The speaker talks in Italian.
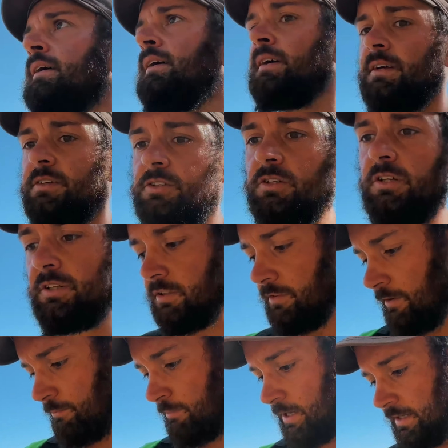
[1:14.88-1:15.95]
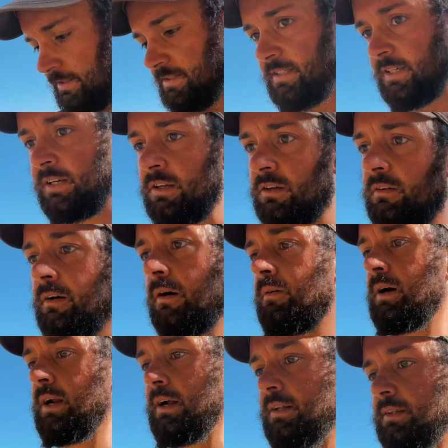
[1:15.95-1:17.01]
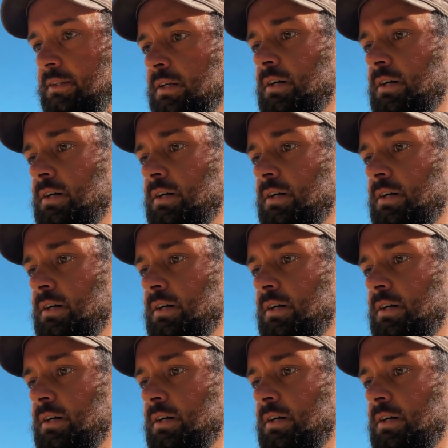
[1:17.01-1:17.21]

E sono le 9 e mezza, 9.40.